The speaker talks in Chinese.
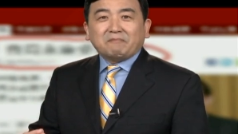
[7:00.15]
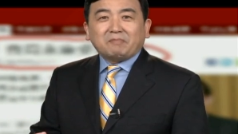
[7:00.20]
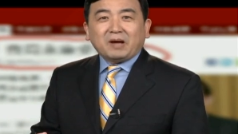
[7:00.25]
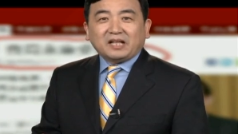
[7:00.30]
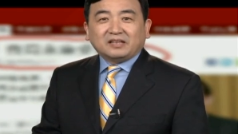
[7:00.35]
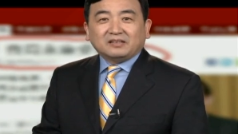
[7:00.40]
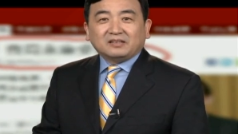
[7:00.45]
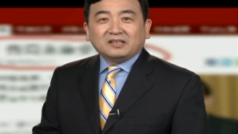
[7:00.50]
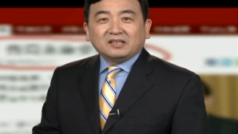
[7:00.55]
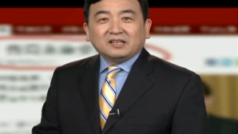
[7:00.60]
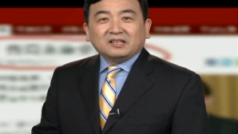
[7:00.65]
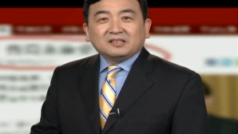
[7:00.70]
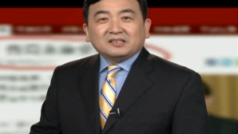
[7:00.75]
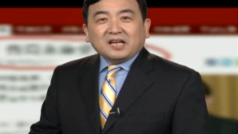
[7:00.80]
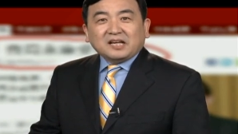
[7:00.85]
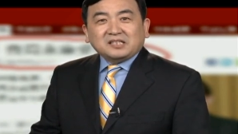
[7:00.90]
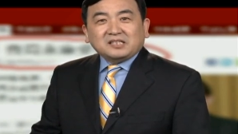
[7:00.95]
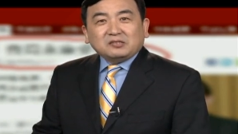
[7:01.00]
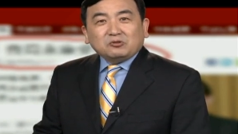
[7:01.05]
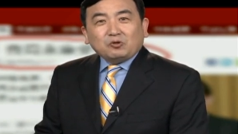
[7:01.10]
办。
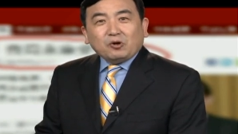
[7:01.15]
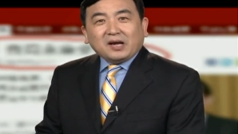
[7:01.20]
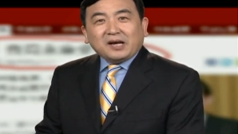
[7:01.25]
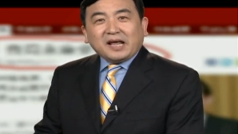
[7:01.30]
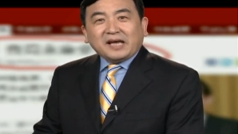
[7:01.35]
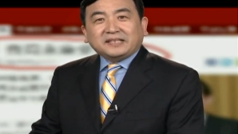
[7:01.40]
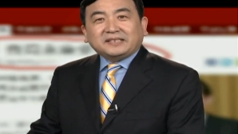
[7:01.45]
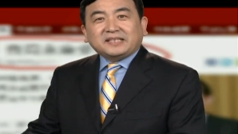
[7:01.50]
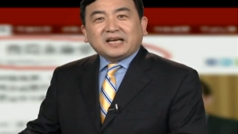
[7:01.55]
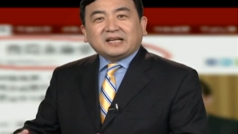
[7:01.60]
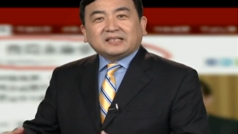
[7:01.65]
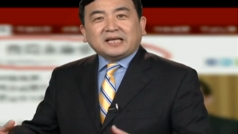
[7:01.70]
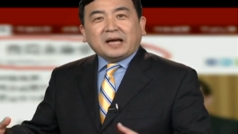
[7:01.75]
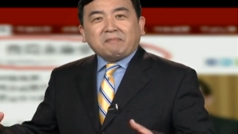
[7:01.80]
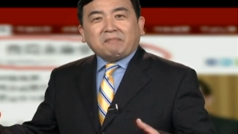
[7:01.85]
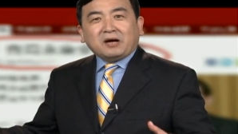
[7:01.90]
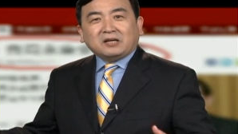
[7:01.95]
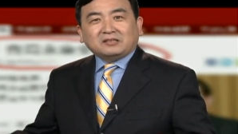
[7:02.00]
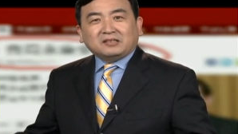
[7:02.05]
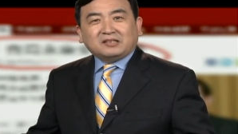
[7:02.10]
但是原来江家
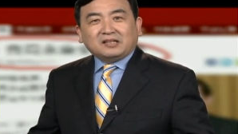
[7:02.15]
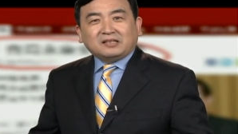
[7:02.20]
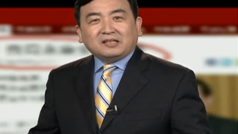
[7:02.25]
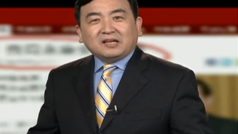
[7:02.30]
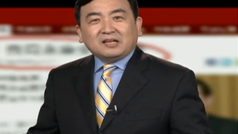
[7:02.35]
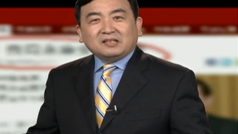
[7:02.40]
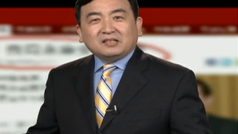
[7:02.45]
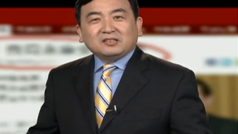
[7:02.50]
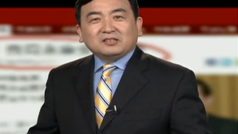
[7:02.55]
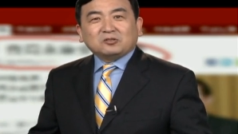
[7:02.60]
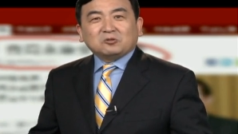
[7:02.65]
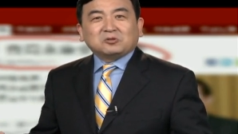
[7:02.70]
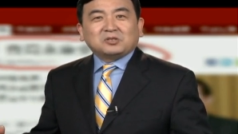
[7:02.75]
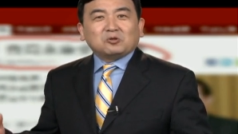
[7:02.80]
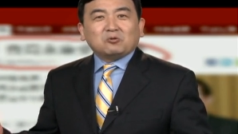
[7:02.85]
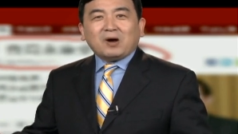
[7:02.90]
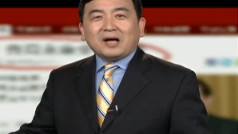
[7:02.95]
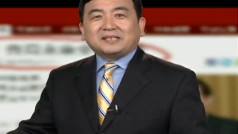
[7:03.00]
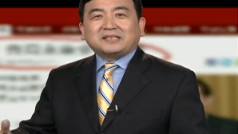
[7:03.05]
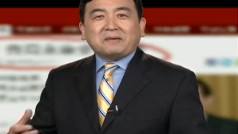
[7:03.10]
帮的人呢，都是
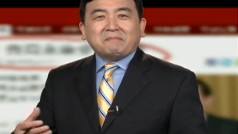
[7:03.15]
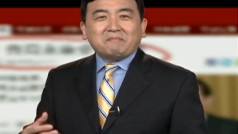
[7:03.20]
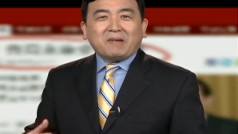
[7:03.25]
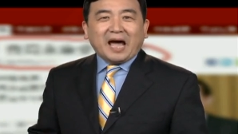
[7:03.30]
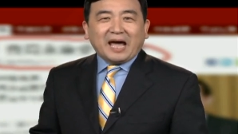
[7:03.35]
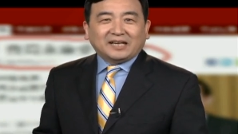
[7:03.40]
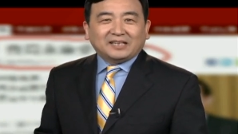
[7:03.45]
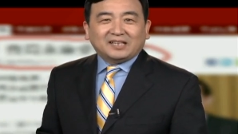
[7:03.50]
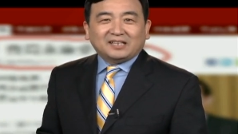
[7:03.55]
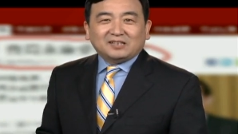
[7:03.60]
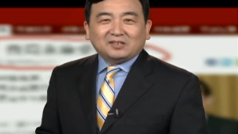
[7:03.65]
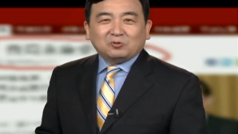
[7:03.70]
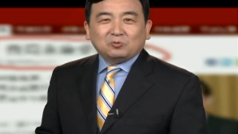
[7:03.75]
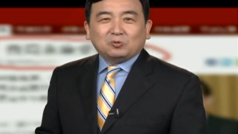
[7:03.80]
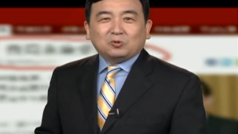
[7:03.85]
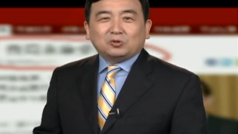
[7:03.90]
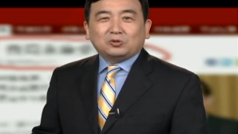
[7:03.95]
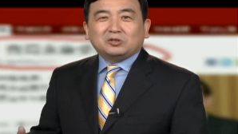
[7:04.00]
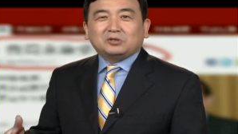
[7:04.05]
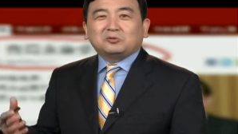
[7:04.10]
花钱买的。
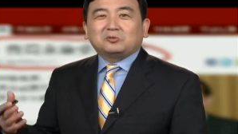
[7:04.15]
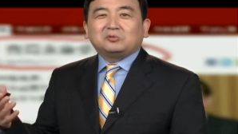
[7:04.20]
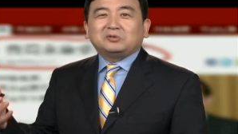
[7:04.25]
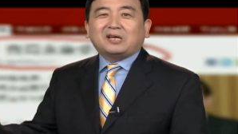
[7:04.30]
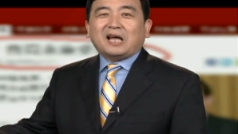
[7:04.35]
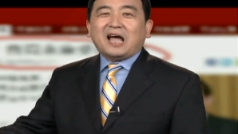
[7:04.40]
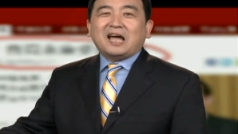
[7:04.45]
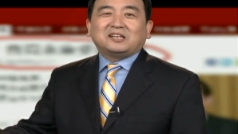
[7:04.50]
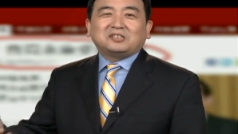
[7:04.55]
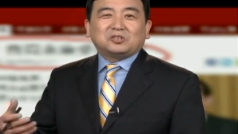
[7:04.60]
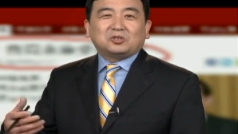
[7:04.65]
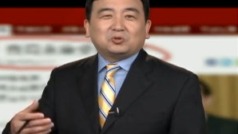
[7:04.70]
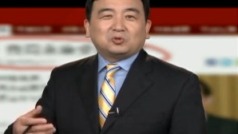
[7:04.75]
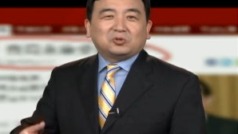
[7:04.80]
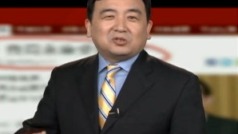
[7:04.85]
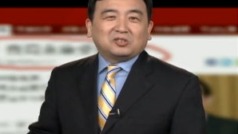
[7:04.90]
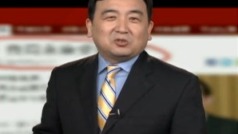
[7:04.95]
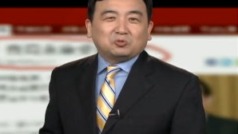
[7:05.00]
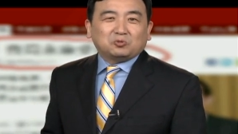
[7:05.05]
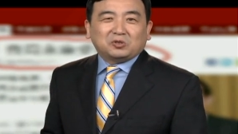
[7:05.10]
我就还是
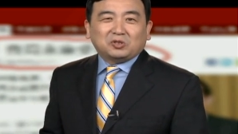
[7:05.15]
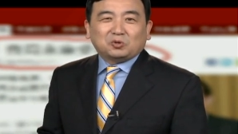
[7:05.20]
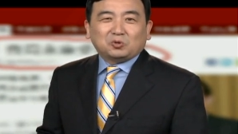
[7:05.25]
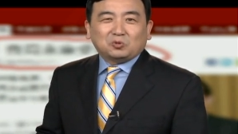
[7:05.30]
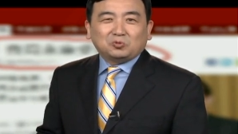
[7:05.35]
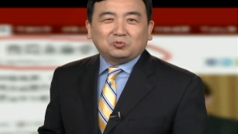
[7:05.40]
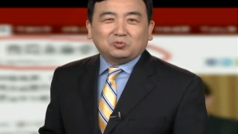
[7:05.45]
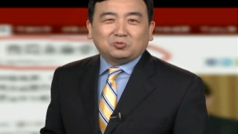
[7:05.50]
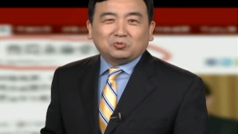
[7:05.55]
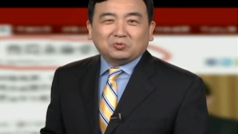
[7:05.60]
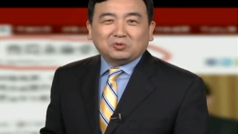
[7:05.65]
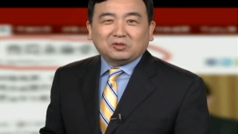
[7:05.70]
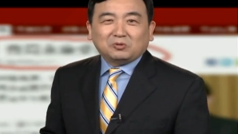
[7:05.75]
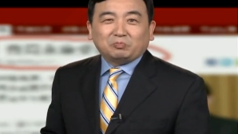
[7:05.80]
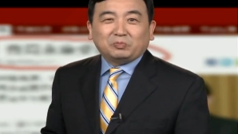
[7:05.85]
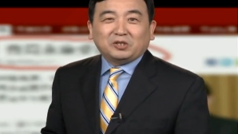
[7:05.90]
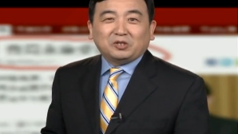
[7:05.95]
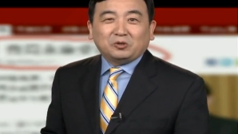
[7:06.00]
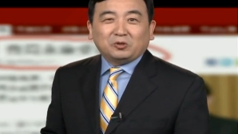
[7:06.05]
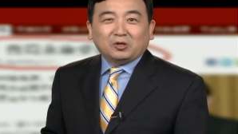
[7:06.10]
说这最通俗的
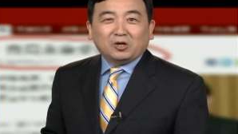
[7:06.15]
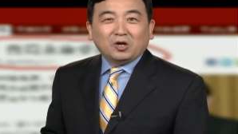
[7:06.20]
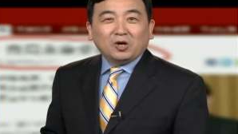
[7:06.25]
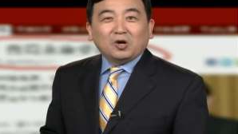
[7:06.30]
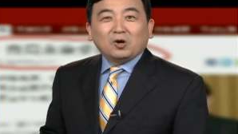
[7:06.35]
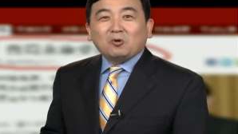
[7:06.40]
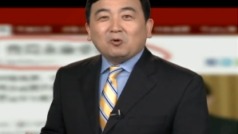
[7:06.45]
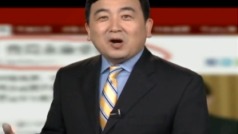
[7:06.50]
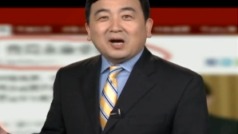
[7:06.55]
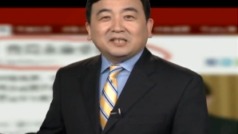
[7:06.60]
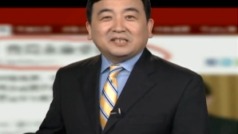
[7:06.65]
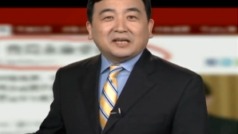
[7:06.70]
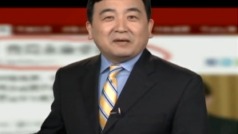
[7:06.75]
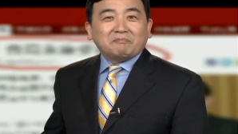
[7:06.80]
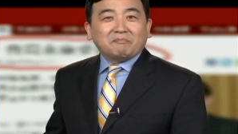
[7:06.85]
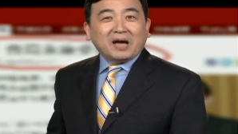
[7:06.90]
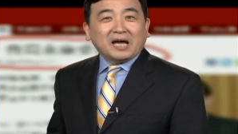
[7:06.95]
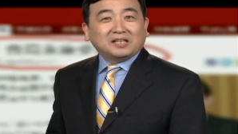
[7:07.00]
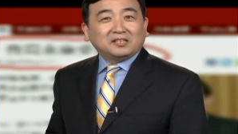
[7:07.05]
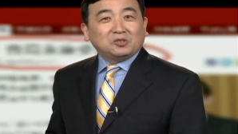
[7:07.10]
比喻：花钱
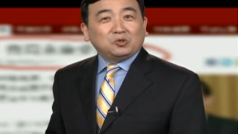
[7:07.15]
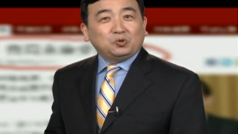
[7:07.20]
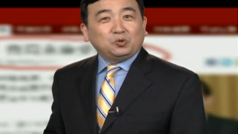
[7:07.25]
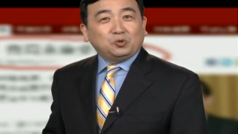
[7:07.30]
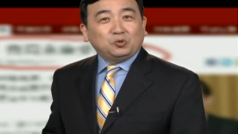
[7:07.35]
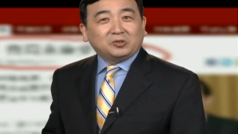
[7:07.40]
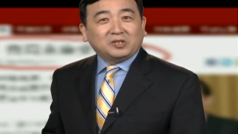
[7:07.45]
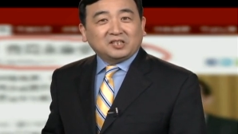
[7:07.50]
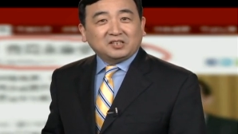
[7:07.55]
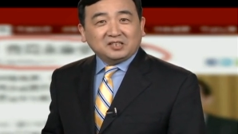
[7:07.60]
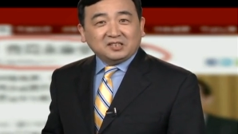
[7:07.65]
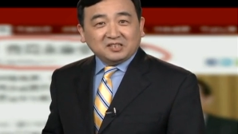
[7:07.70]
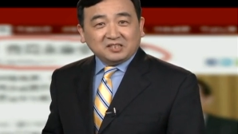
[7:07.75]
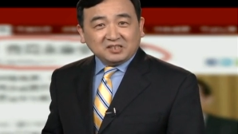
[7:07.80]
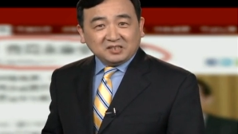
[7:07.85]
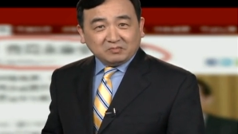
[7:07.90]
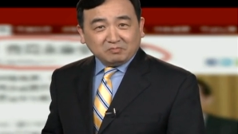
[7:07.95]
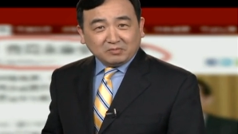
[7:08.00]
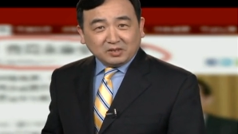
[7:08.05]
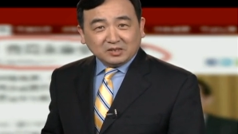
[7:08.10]
买的女人，你
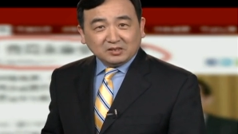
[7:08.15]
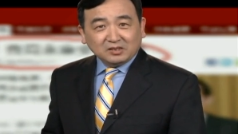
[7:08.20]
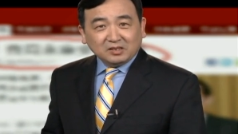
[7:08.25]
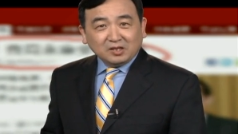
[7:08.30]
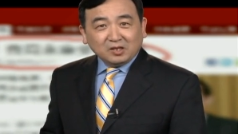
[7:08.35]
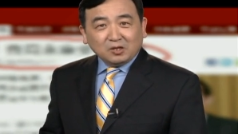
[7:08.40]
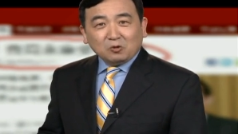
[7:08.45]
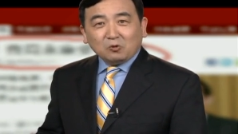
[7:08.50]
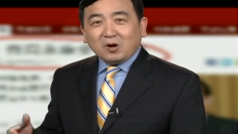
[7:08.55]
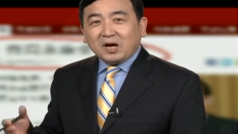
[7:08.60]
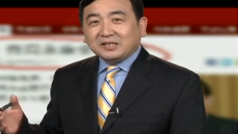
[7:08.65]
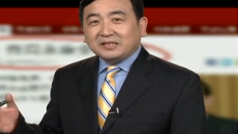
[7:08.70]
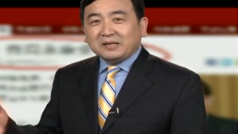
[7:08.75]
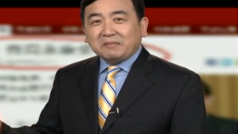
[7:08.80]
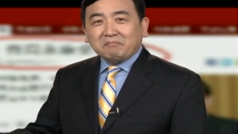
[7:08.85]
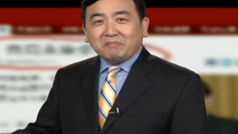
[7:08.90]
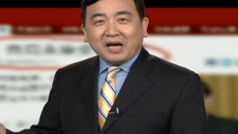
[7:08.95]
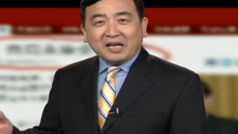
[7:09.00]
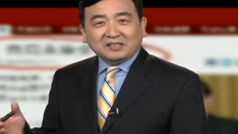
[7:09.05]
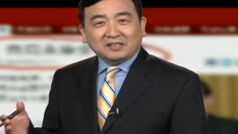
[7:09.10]
信吗？花钱
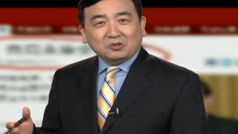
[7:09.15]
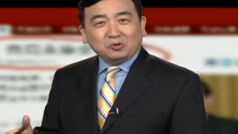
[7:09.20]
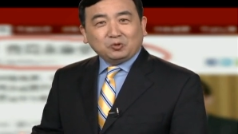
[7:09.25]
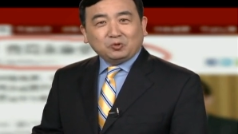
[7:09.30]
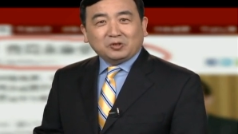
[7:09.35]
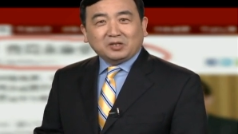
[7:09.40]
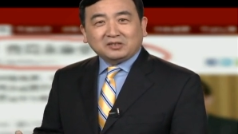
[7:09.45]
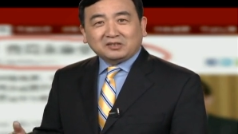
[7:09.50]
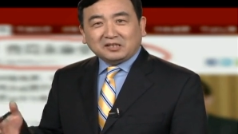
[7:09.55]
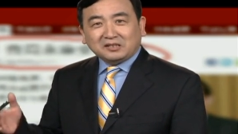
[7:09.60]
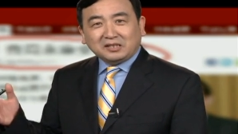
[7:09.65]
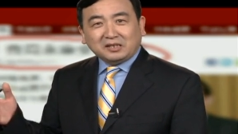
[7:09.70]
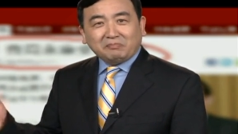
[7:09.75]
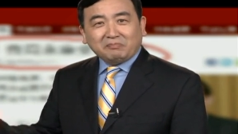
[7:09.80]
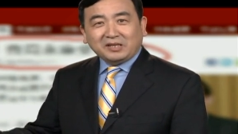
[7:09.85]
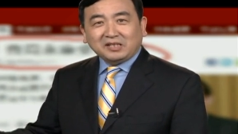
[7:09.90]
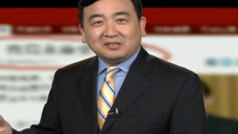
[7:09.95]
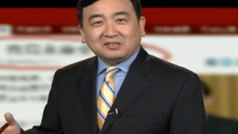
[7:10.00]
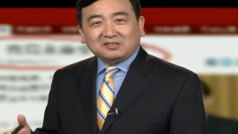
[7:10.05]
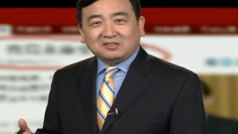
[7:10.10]
买的女人，等你
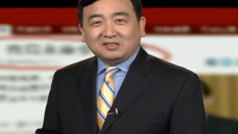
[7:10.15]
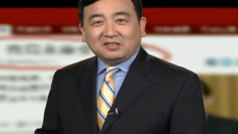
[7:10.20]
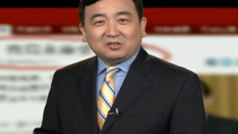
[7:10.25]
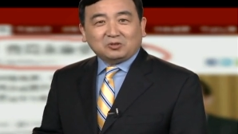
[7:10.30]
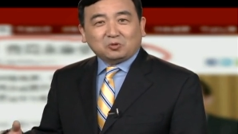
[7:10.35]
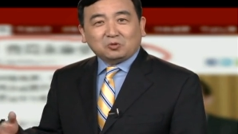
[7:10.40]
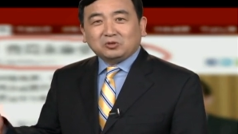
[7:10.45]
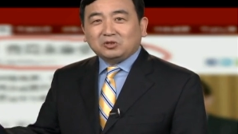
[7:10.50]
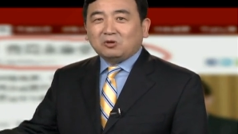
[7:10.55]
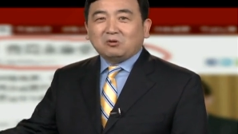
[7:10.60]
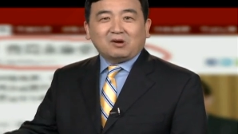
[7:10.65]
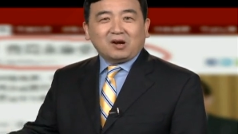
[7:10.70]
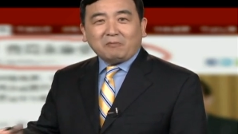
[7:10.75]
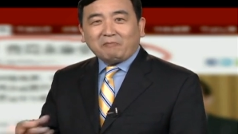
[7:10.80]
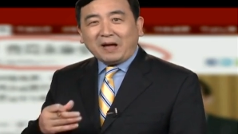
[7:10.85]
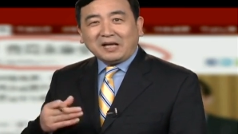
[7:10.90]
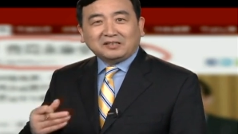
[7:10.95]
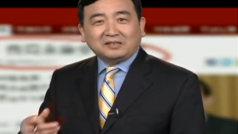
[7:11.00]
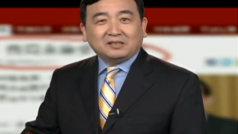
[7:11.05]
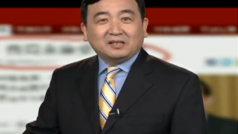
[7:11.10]
没死的时候，扭脸
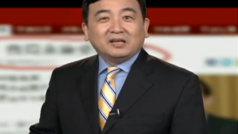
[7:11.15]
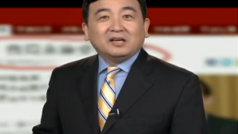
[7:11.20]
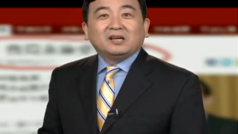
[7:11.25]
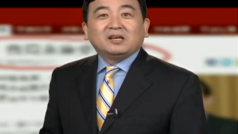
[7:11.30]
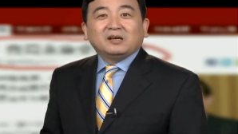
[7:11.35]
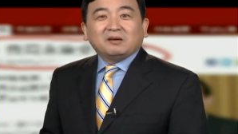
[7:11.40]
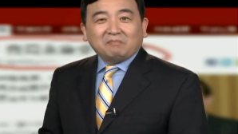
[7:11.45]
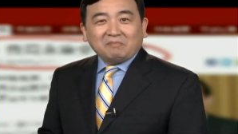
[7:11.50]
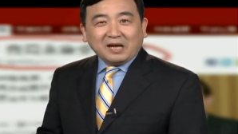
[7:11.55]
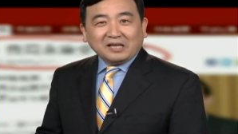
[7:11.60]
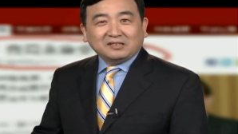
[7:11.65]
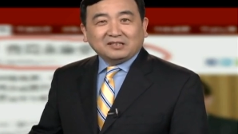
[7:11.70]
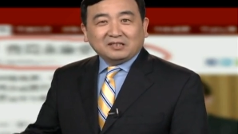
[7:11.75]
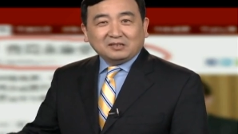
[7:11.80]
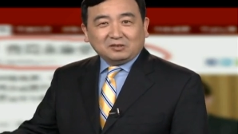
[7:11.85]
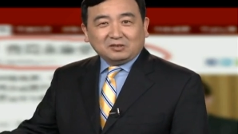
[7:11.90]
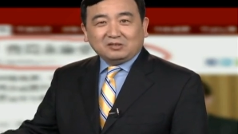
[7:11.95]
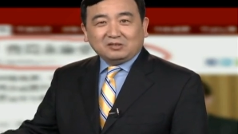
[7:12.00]
把你，把你的